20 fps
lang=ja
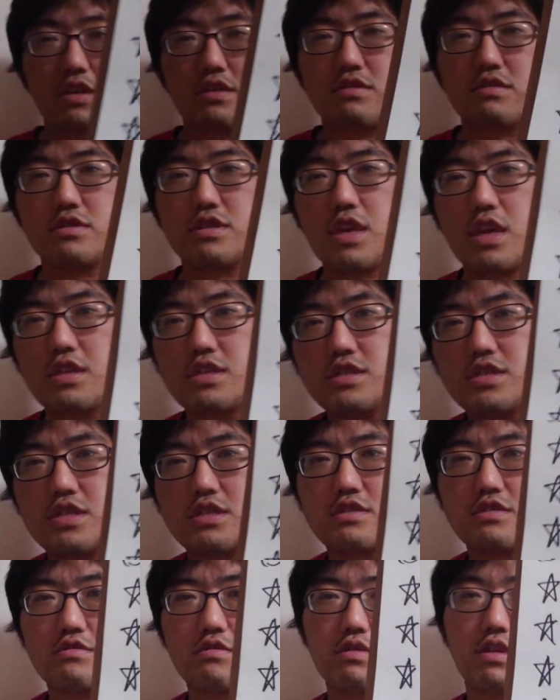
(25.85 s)
シュ前
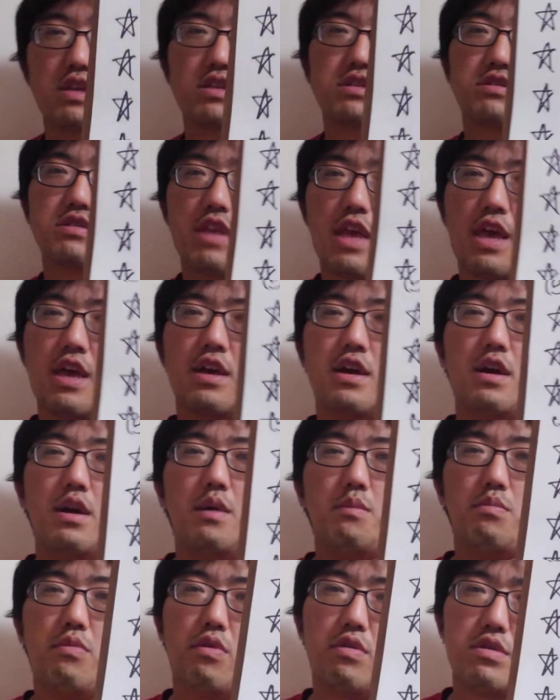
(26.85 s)
日のですね
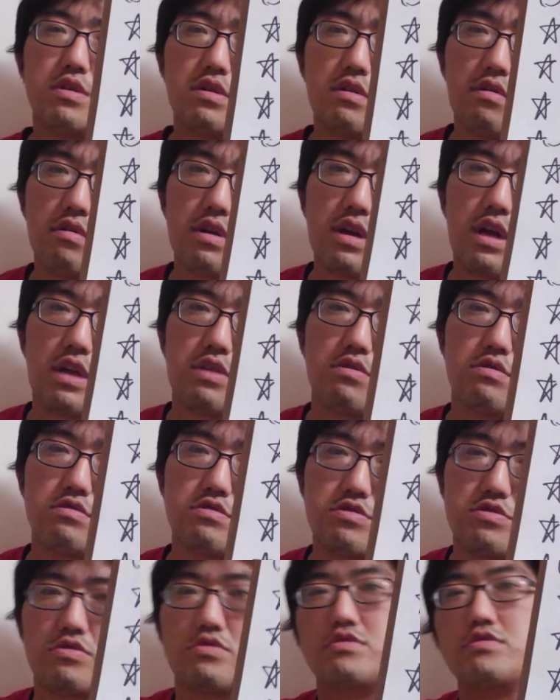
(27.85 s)
盛岡の
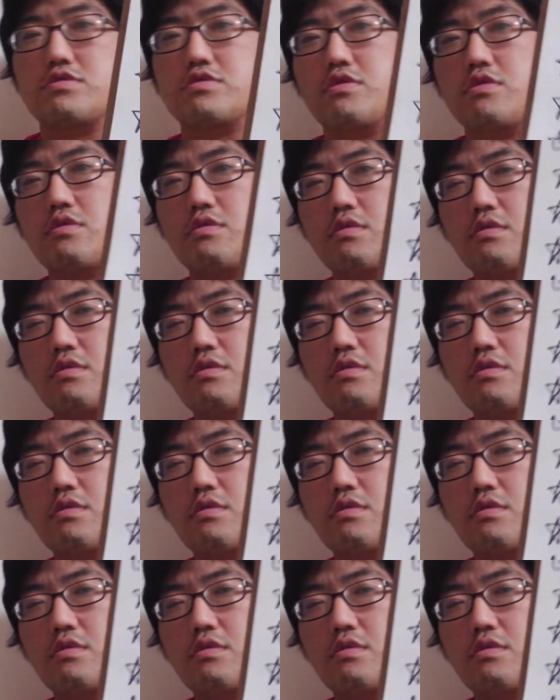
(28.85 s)
重賞